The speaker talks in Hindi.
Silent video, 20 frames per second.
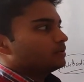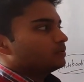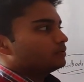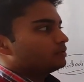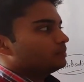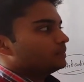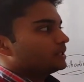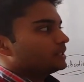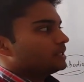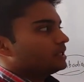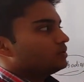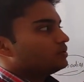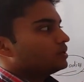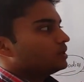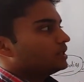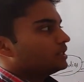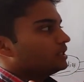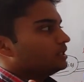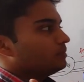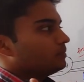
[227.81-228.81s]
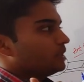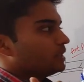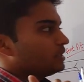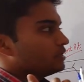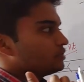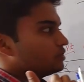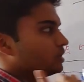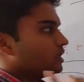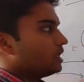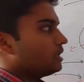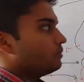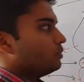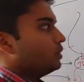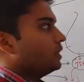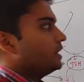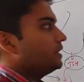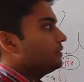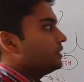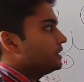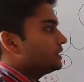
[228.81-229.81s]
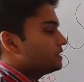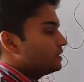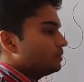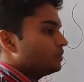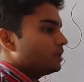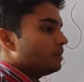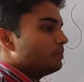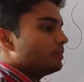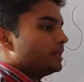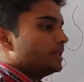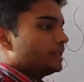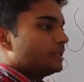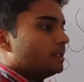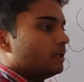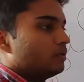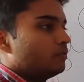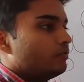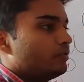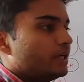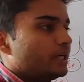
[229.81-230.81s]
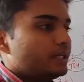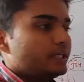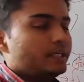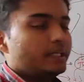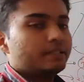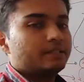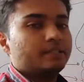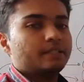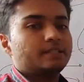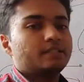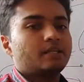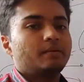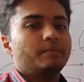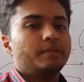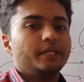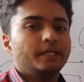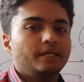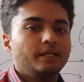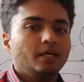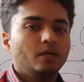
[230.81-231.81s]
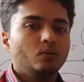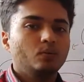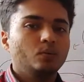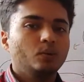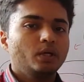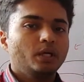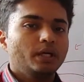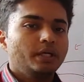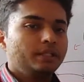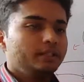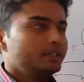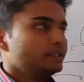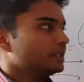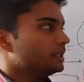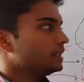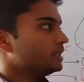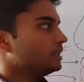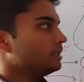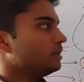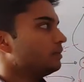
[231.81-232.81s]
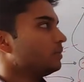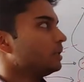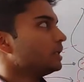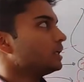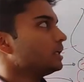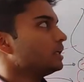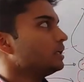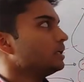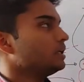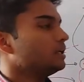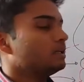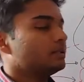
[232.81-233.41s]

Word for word: उसमें क्या होगा कि हमारे जो कार्बोहाइड्रेट्स हैं उनका ब्रेकडाउन फैटी एसिड्स का ब्रेकडाउन ये हमारा